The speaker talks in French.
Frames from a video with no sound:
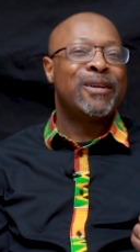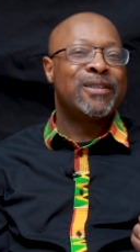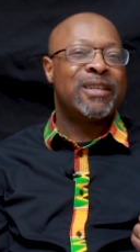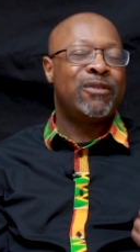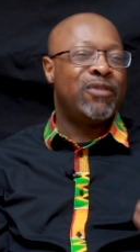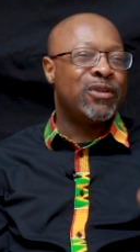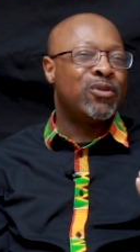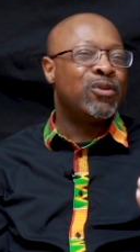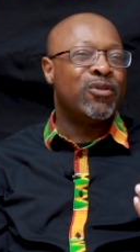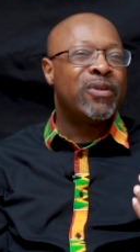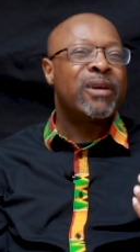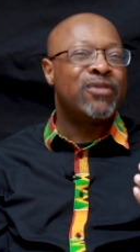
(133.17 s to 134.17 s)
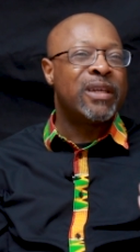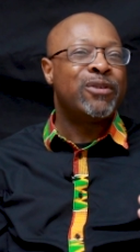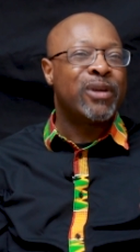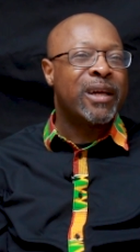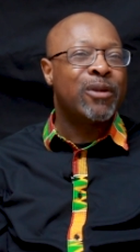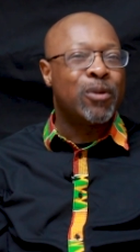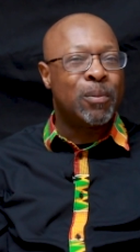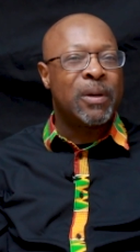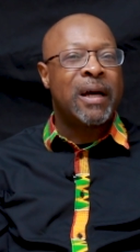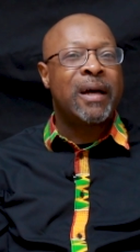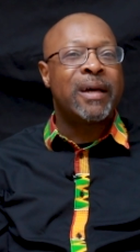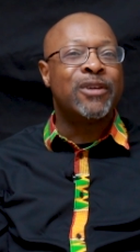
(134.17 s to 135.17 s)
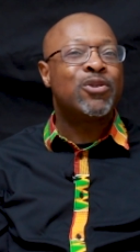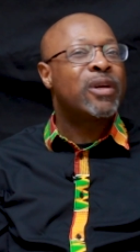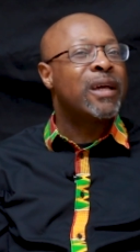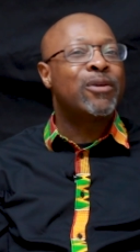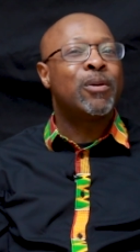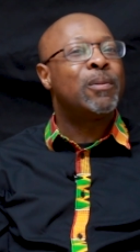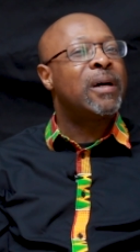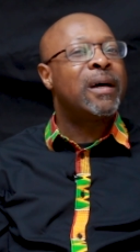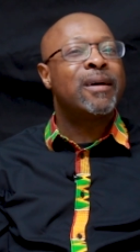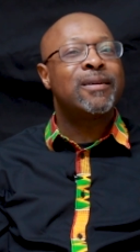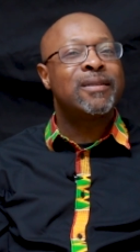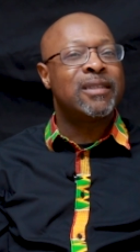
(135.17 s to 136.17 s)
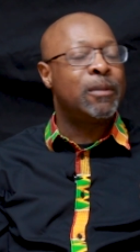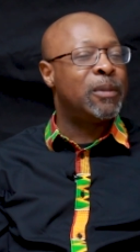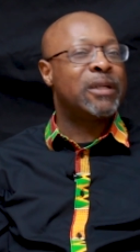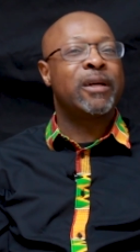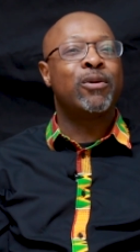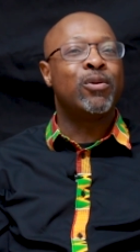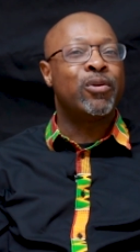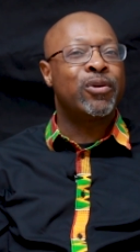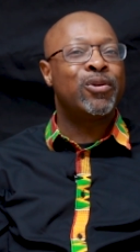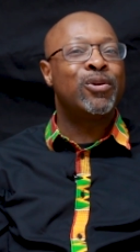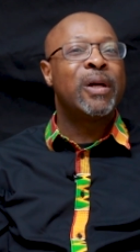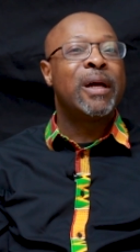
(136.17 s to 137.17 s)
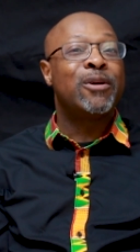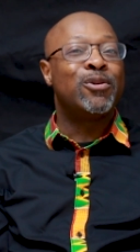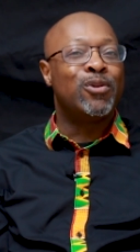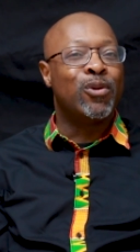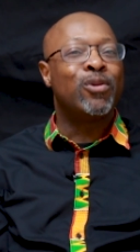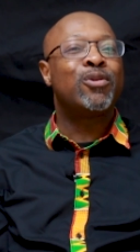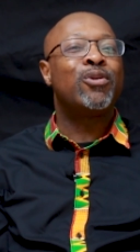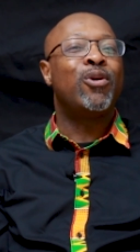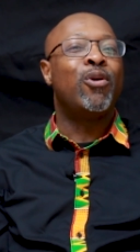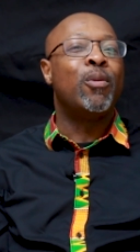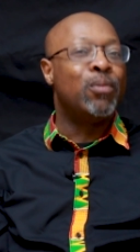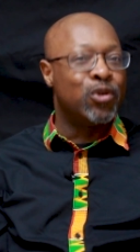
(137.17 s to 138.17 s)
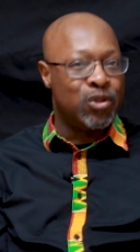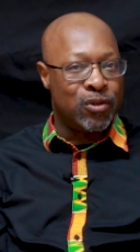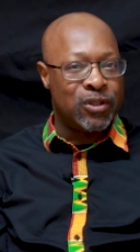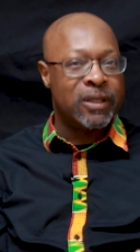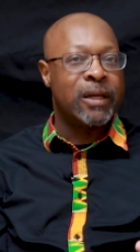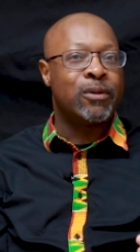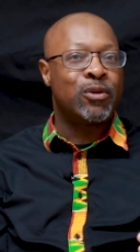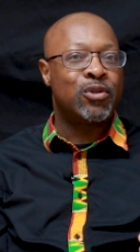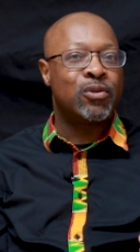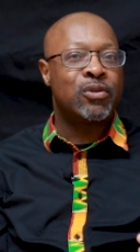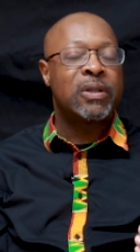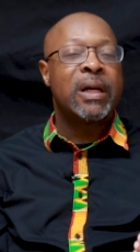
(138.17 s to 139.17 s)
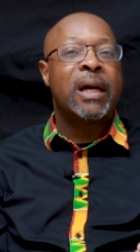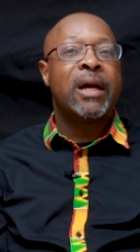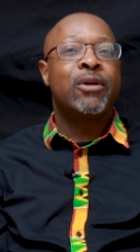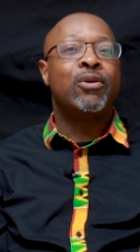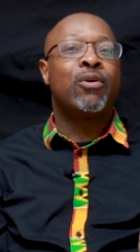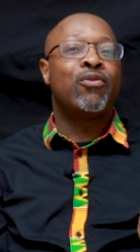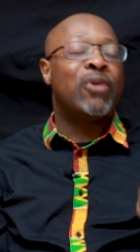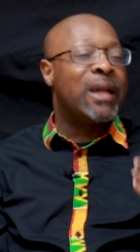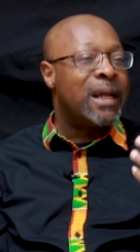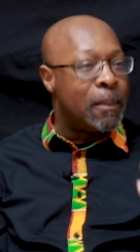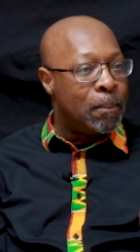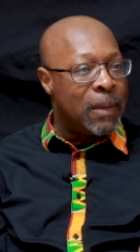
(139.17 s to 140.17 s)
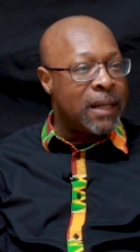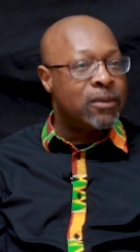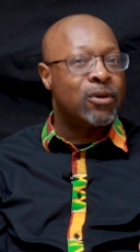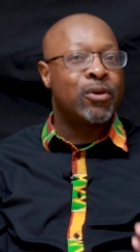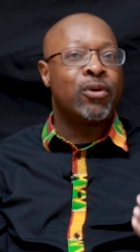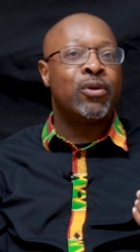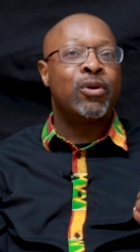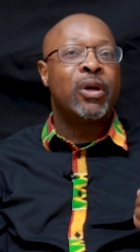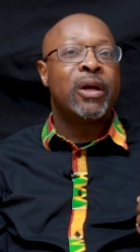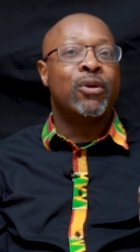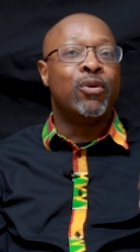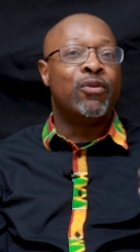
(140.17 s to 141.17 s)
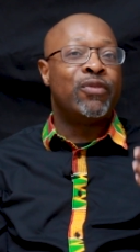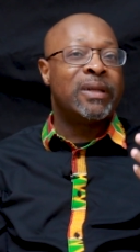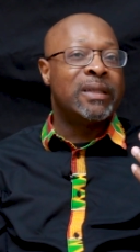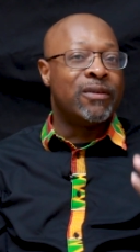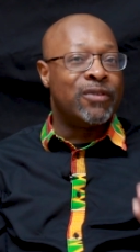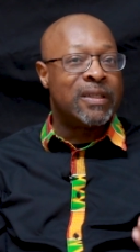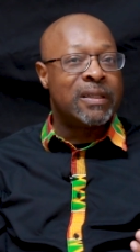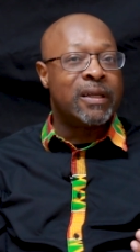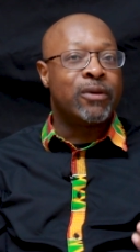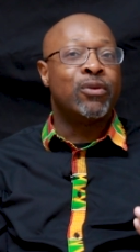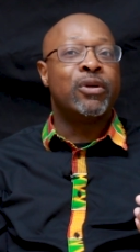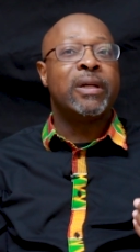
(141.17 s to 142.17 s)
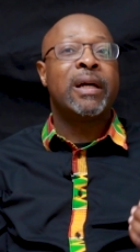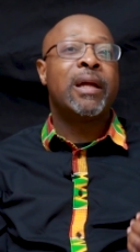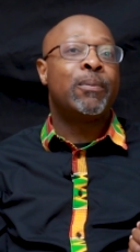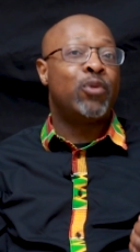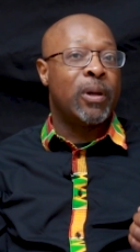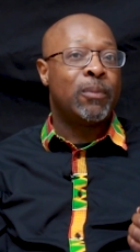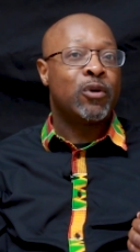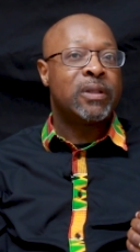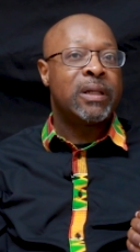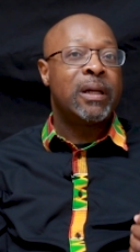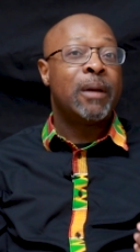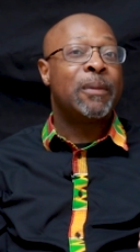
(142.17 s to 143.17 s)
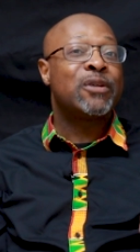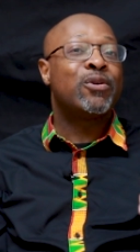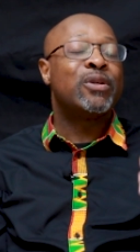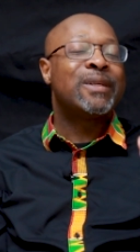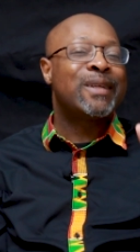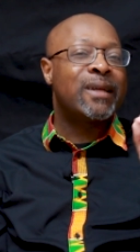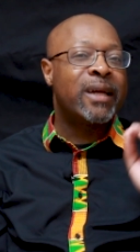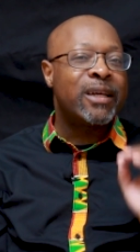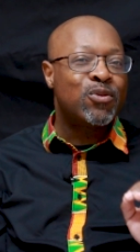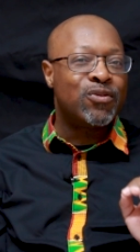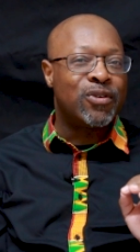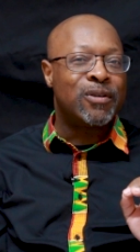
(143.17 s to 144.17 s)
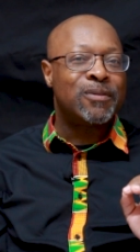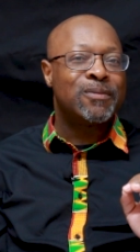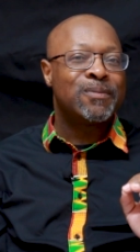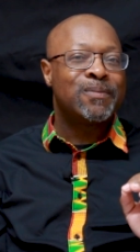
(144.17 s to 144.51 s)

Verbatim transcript: cette façon de faire vient de quelque part, et ce quelque part, ce n'était pas très glorieux, donc on peut changer quelque chose. Donc voilà l'impact que le fait des visites décoloniales a pu apporter, parce que très souvent,